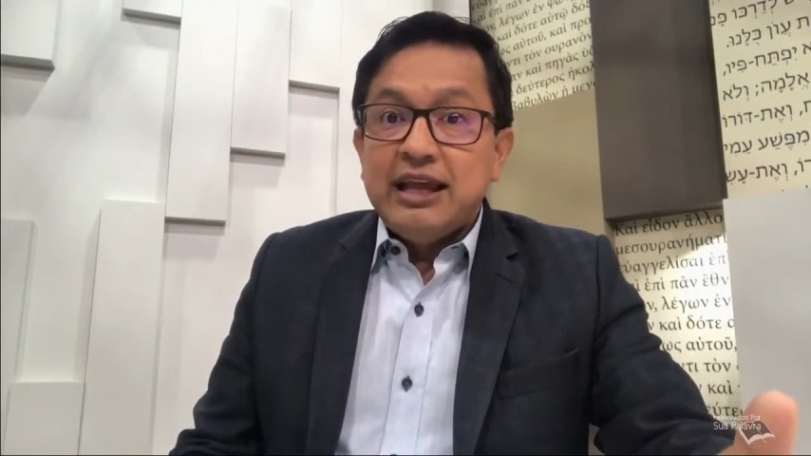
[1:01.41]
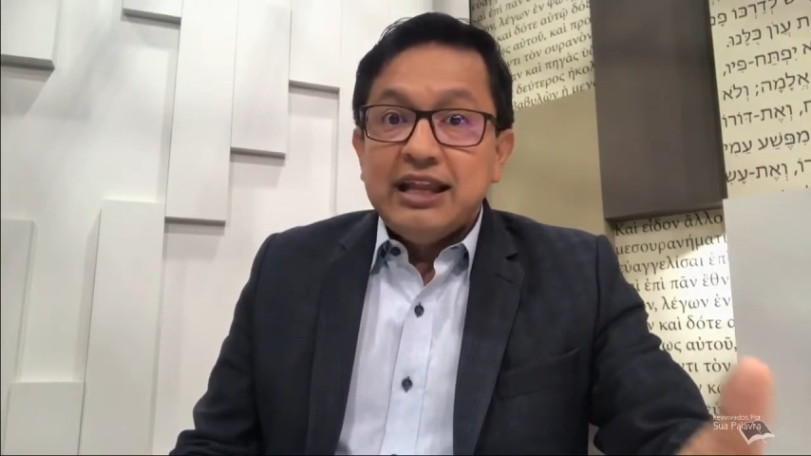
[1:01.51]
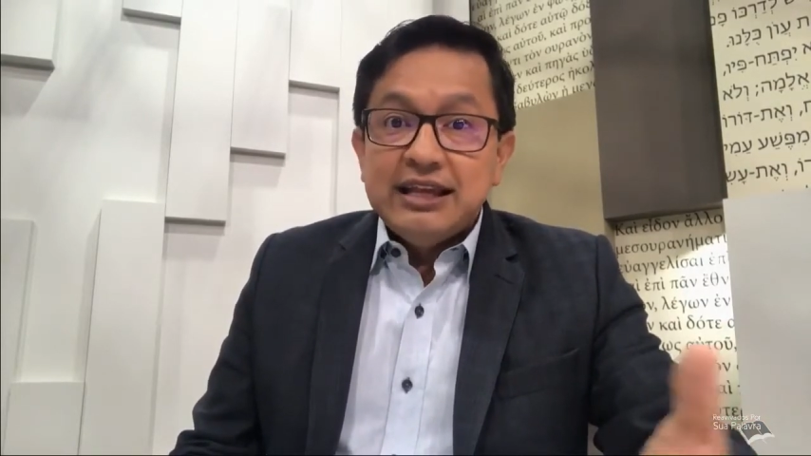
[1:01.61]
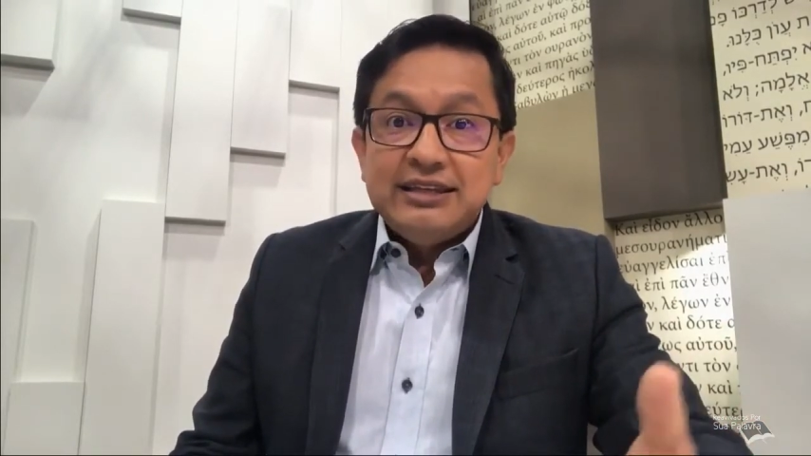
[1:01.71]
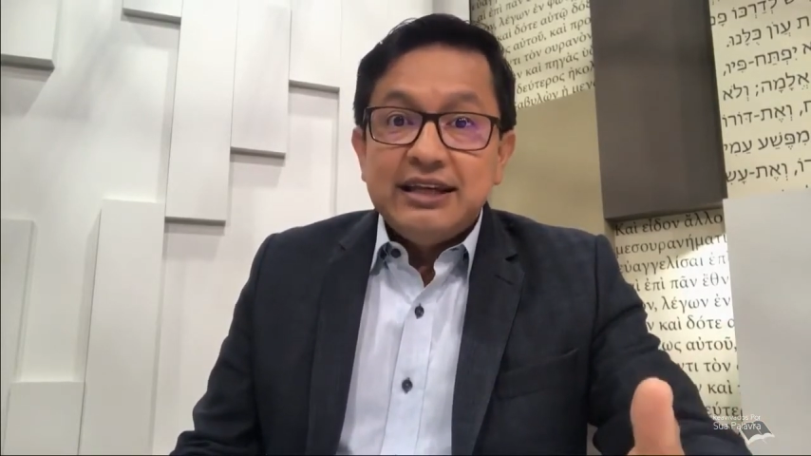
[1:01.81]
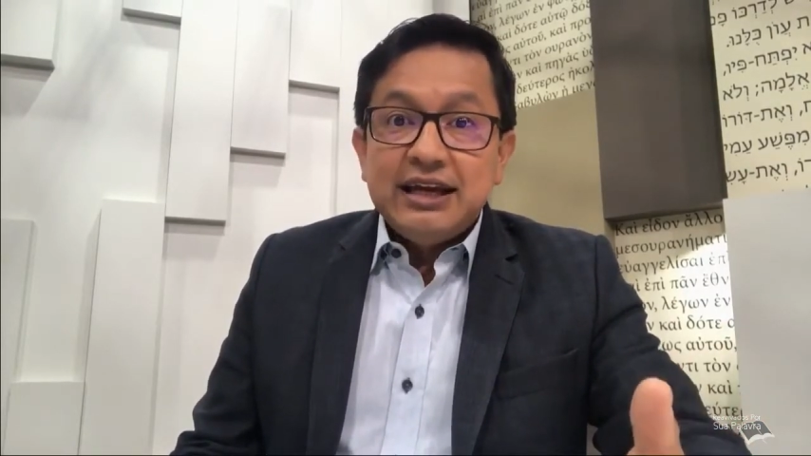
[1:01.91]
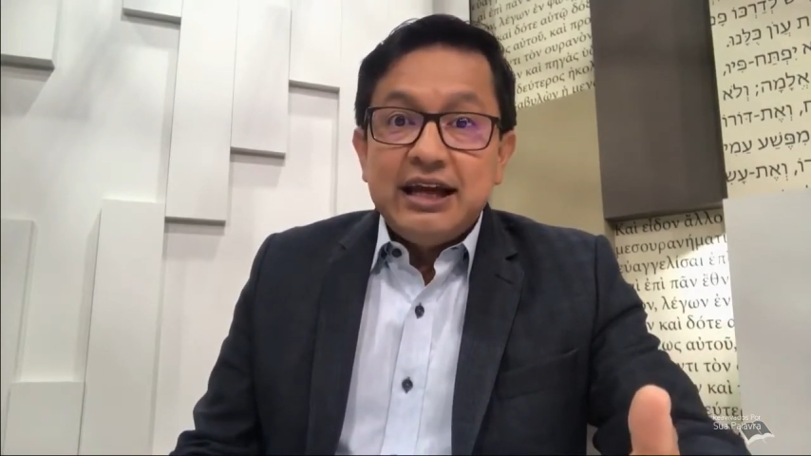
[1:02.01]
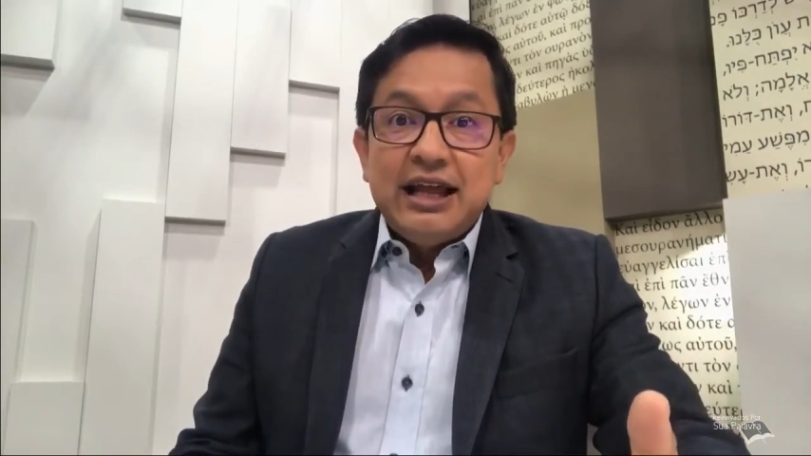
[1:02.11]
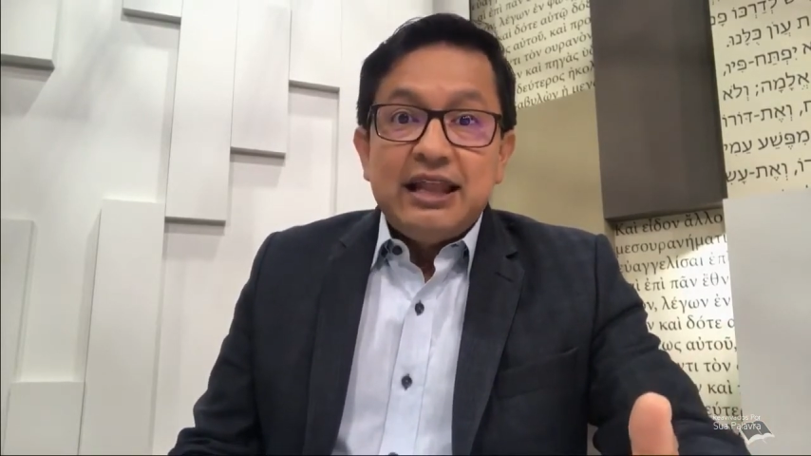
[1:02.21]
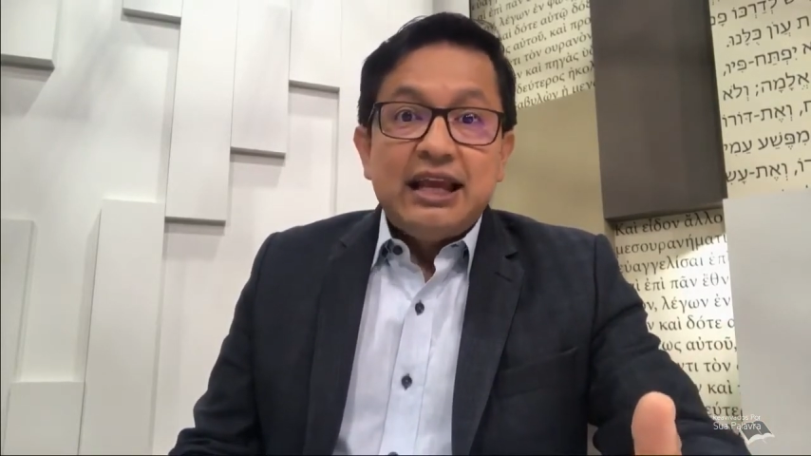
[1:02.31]
iglesia
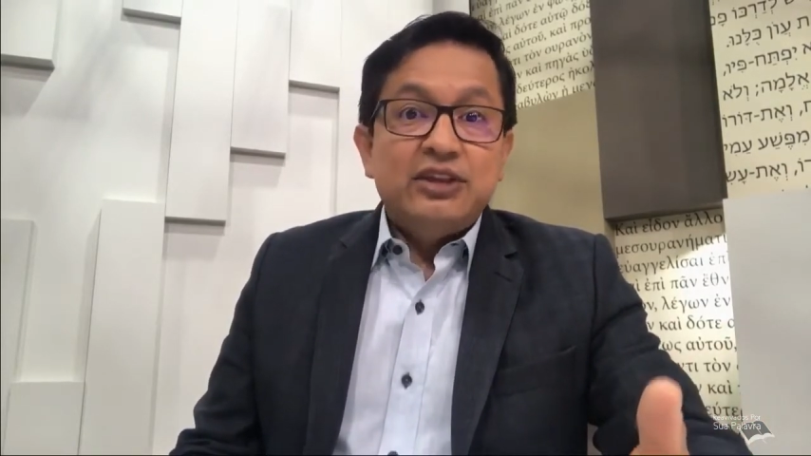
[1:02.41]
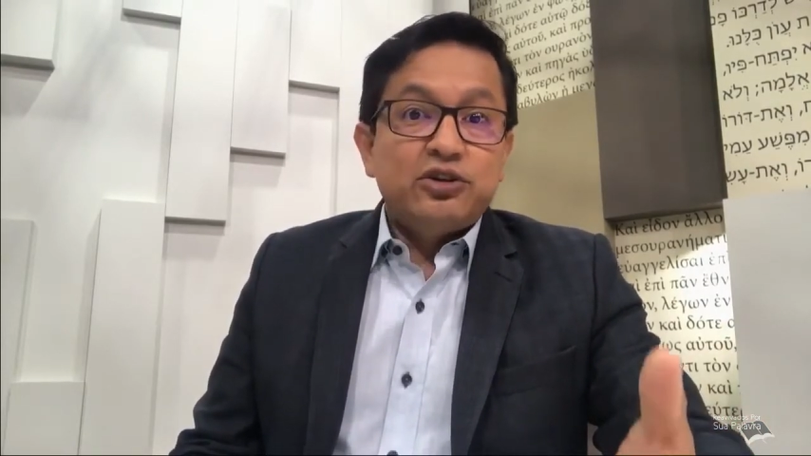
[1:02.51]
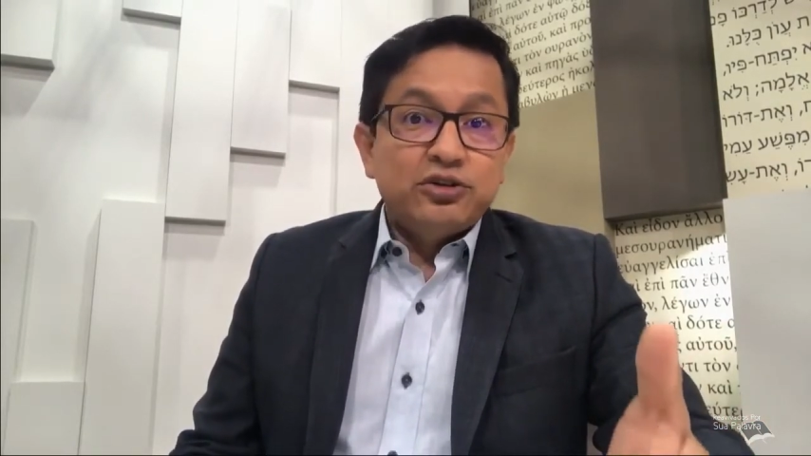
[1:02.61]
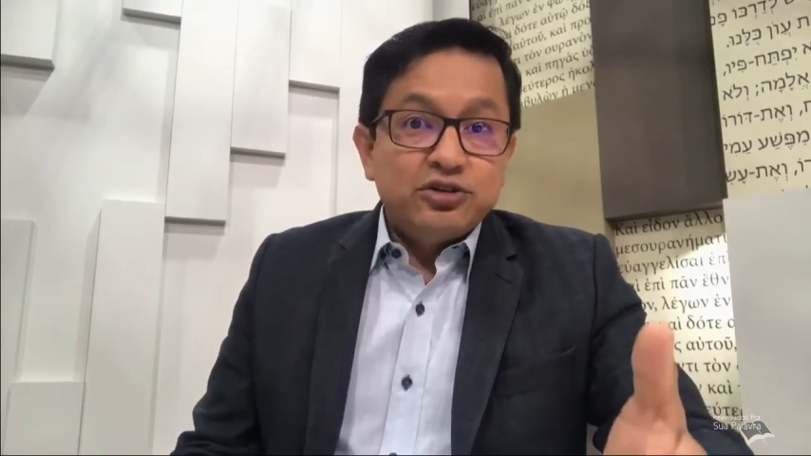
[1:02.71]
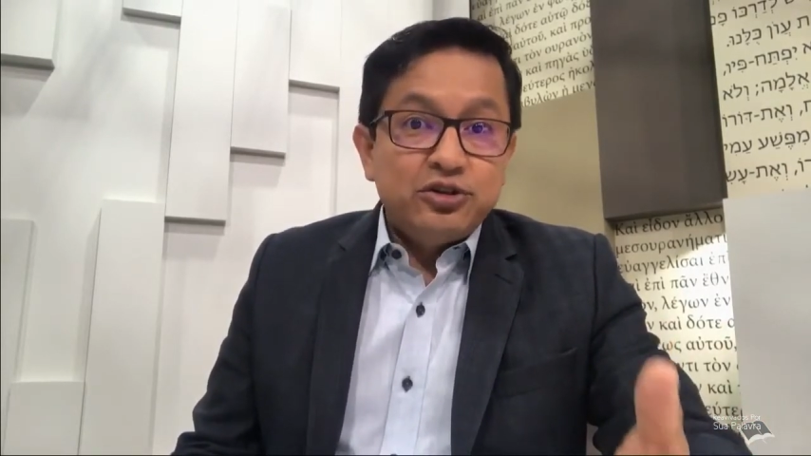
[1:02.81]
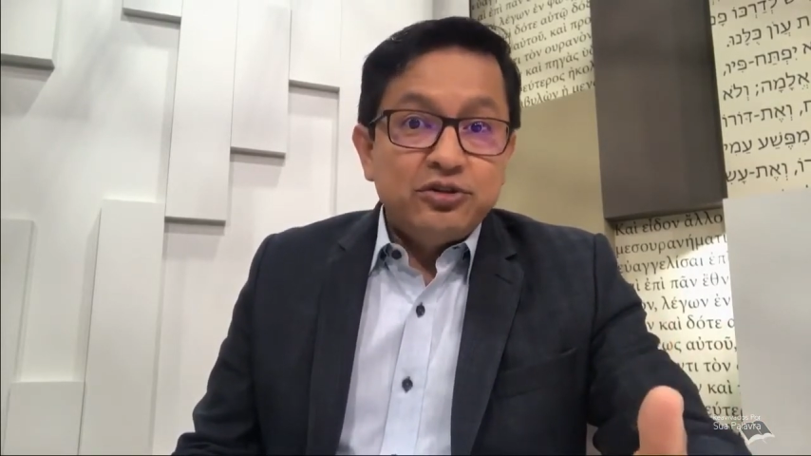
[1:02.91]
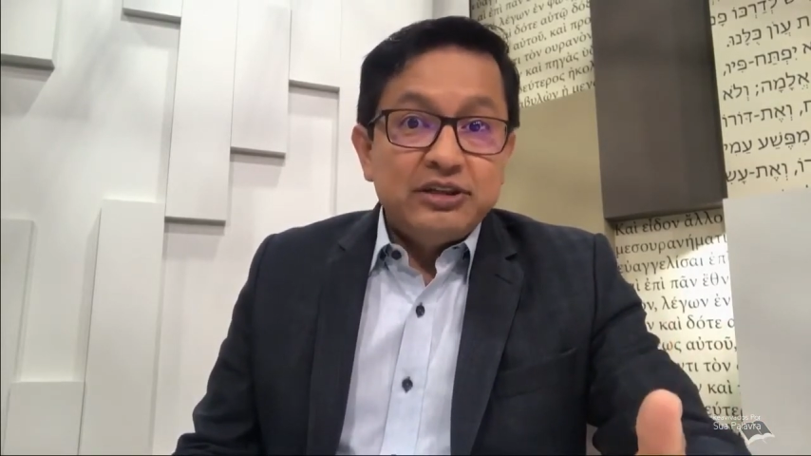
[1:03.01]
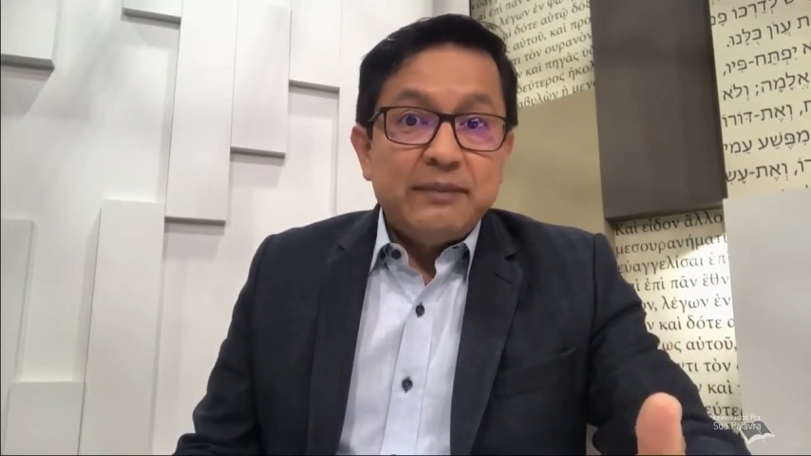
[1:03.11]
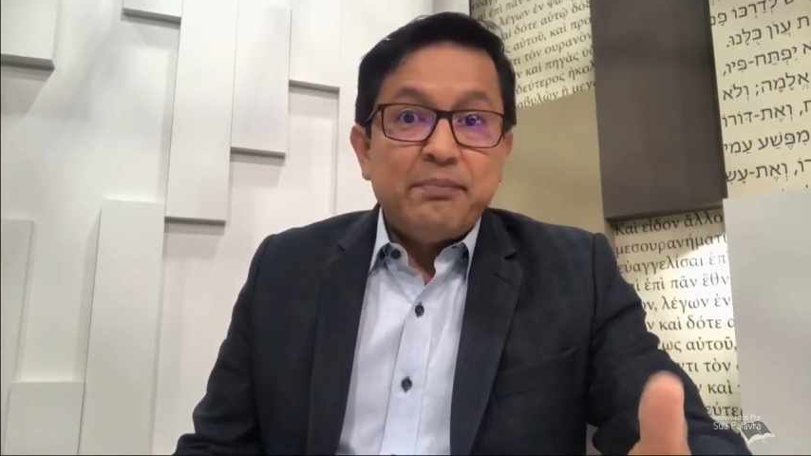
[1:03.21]
la introducción de